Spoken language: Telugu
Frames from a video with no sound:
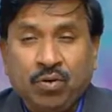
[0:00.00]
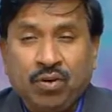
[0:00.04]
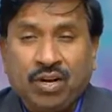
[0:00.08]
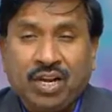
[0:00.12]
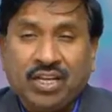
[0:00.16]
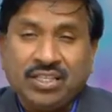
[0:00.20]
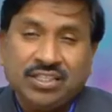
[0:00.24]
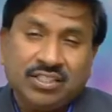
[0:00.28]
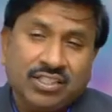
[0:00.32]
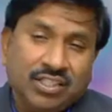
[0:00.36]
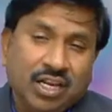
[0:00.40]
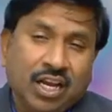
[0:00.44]
ఉన్న
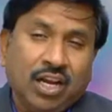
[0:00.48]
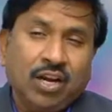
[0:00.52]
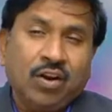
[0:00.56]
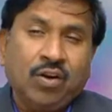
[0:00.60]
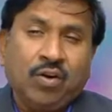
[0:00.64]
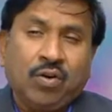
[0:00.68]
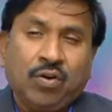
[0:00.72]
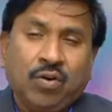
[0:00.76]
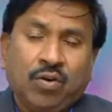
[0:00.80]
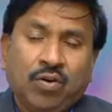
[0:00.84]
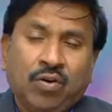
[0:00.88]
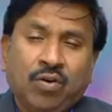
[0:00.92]

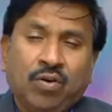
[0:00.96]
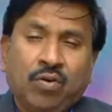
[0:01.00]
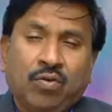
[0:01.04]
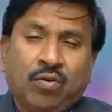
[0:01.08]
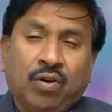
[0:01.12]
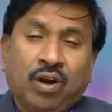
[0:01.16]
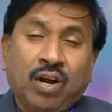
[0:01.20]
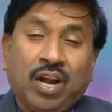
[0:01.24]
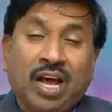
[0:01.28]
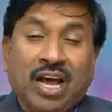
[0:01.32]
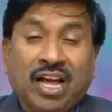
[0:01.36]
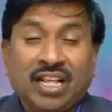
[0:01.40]
జైల్లో
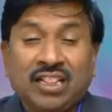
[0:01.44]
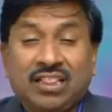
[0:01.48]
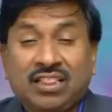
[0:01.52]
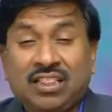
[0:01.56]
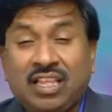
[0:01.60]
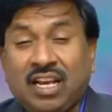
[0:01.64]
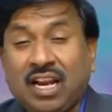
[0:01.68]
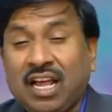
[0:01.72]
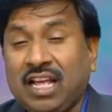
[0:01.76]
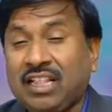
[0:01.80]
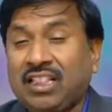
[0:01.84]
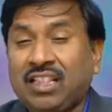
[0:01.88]
వాళ్ళు
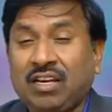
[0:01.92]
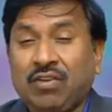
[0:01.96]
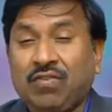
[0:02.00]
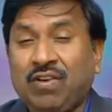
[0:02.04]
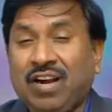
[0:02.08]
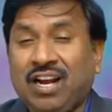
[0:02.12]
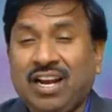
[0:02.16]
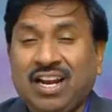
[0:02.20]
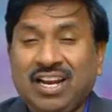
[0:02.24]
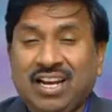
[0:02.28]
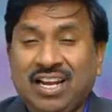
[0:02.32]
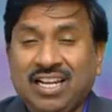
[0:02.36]
అర్ధరాత్రి
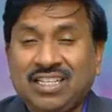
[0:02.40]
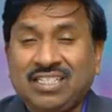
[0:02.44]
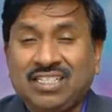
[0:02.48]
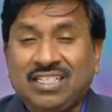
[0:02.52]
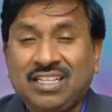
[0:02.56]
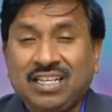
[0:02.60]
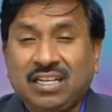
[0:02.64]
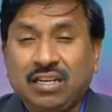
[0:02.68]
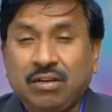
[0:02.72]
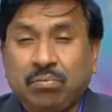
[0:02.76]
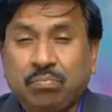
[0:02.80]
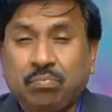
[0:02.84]
వేళ
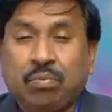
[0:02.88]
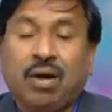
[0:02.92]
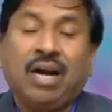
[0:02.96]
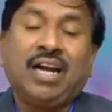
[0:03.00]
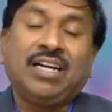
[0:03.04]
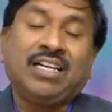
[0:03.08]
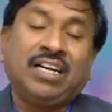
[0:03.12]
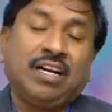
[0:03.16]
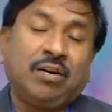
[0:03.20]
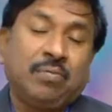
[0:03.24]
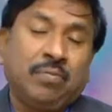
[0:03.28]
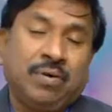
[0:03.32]
లేచి
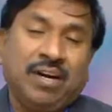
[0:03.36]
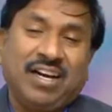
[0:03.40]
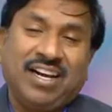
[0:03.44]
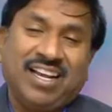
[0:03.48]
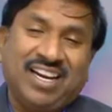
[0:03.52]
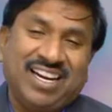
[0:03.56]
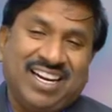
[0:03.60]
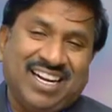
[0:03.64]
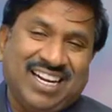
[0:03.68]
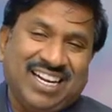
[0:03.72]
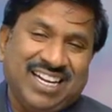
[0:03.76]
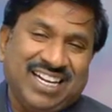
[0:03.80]
పాటలు
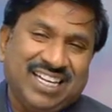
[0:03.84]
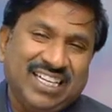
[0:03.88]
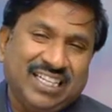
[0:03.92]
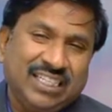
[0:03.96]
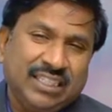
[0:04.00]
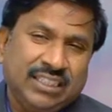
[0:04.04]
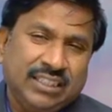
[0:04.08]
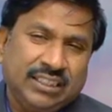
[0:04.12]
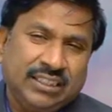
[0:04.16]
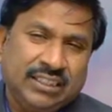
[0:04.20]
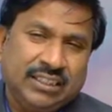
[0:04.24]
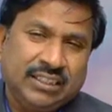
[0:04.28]
పాడారట
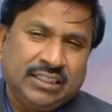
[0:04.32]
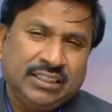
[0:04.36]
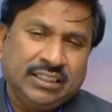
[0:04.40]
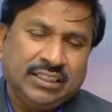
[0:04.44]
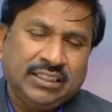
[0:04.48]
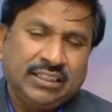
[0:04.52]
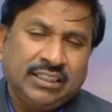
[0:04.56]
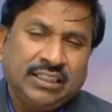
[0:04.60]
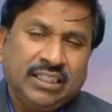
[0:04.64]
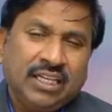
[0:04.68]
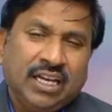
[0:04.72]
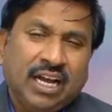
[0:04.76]

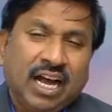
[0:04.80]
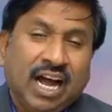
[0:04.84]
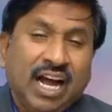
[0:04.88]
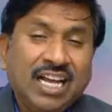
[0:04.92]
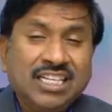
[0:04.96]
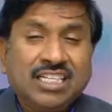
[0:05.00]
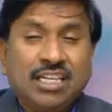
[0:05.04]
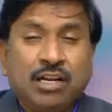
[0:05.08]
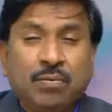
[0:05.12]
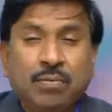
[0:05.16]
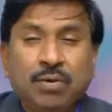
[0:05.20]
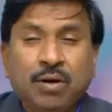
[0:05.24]
ఆ
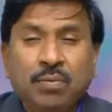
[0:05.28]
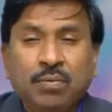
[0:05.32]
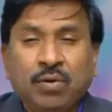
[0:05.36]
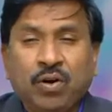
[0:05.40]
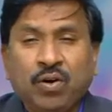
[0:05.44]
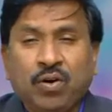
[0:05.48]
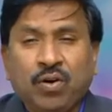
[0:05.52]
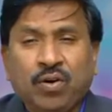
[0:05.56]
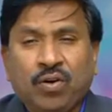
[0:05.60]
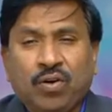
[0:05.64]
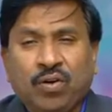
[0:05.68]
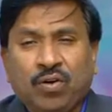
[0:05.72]

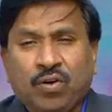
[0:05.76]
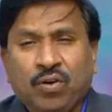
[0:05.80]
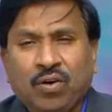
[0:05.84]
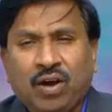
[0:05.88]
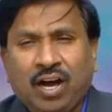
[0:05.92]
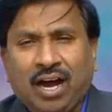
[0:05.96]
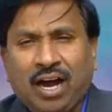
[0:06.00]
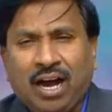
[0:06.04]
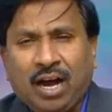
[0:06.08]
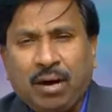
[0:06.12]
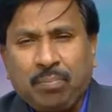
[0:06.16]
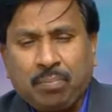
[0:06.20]
సమయంలో
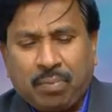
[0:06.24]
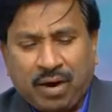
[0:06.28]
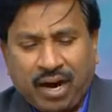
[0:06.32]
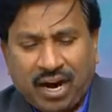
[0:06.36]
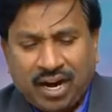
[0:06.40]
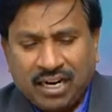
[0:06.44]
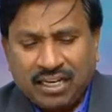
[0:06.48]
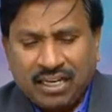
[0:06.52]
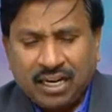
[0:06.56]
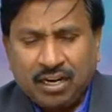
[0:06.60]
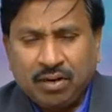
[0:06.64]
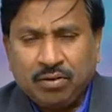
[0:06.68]
ఆ
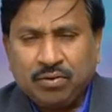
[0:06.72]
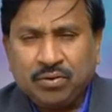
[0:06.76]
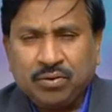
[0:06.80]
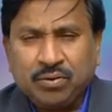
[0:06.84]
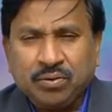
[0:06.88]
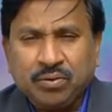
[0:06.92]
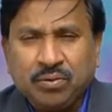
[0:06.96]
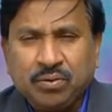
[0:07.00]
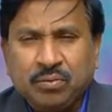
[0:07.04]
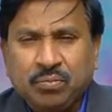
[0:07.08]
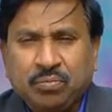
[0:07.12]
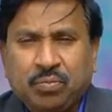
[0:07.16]
పాటలు
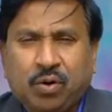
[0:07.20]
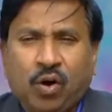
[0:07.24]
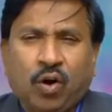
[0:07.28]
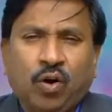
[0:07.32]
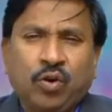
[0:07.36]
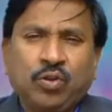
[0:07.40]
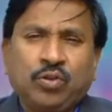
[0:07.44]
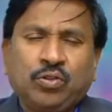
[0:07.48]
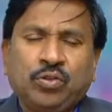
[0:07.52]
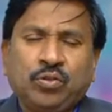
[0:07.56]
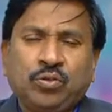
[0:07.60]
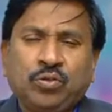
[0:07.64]

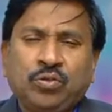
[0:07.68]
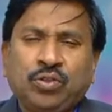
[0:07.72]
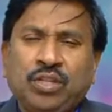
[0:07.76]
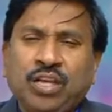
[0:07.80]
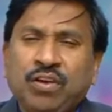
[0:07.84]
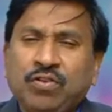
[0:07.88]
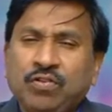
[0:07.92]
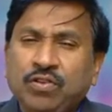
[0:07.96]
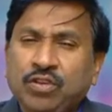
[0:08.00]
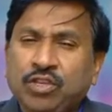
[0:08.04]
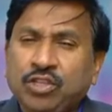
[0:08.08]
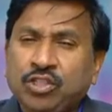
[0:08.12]
పాడుతూ
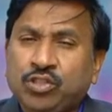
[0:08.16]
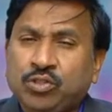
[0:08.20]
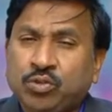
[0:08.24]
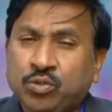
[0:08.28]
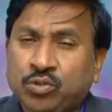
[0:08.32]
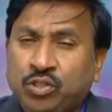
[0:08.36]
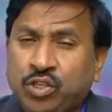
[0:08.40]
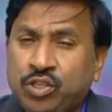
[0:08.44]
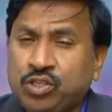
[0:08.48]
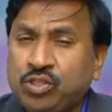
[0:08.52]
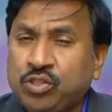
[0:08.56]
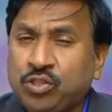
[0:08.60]
దేవుణ్ణి
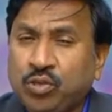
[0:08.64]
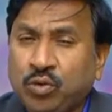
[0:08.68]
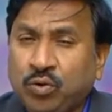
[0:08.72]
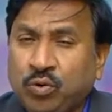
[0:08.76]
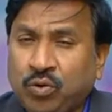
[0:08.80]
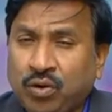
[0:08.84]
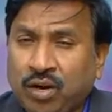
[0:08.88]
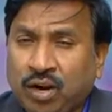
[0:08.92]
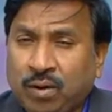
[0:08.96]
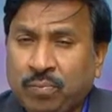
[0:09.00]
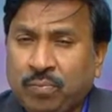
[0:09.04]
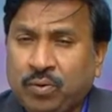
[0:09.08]
స్థుతిస్తూ
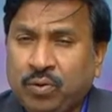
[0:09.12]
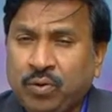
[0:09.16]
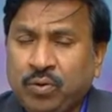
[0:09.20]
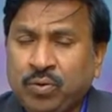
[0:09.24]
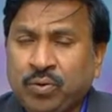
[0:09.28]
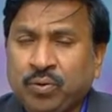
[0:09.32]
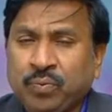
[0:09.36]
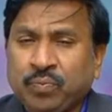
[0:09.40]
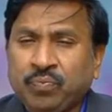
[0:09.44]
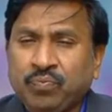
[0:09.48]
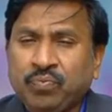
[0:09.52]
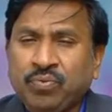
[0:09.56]
ఉన్నప్పుడు
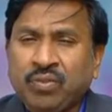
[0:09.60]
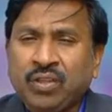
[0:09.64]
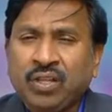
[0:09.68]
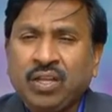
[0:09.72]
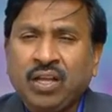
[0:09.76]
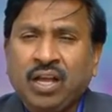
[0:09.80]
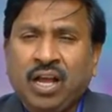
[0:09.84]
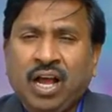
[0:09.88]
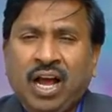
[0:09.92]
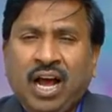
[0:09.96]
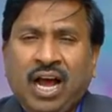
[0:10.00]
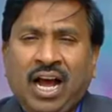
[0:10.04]

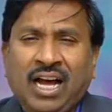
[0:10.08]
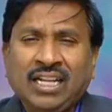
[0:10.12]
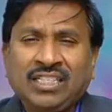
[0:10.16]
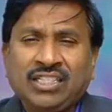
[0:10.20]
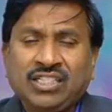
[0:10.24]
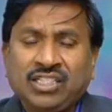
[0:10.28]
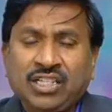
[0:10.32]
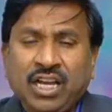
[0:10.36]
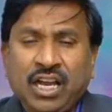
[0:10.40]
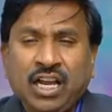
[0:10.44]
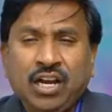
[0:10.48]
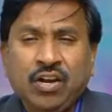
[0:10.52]
ఆ
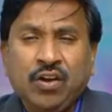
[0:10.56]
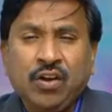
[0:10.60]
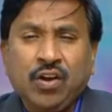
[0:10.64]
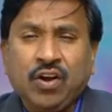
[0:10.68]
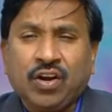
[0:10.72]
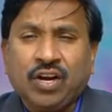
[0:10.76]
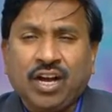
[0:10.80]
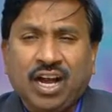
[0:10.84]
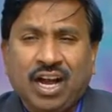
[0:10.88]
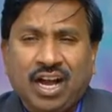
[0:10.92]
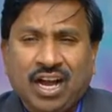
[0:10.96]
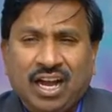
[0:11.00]
జైలు
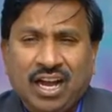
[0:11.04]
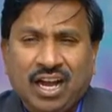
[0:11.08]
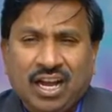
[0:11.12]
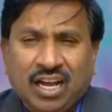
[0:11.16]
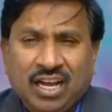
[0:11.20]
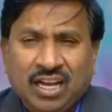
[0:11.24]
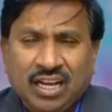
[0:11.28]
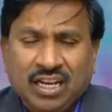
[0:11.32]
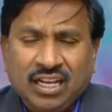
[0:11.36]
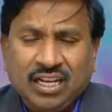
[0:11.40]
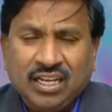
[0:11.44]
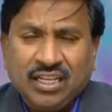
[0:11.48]
యొక్క
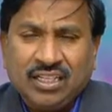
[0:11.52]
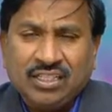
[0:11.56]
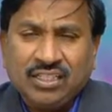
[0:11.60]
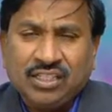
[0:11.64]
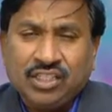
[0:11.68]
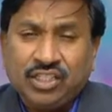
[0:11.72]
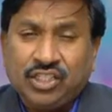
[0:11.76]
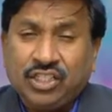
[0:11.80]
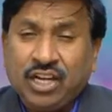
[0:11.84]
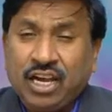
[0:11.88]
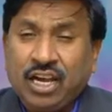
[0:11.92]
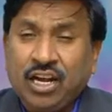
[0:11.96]

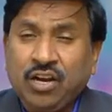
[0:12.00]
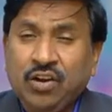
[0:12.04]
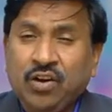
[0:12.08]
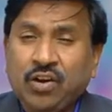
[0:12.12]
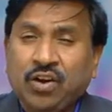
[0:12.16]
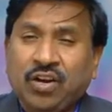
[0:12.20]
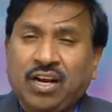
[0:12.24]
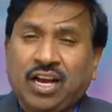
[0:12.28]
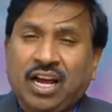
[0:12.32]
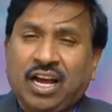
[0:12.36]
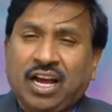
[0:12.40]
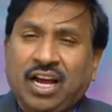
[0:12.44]
జైలు
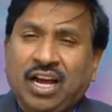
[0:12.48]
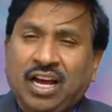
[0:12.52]
యొక్క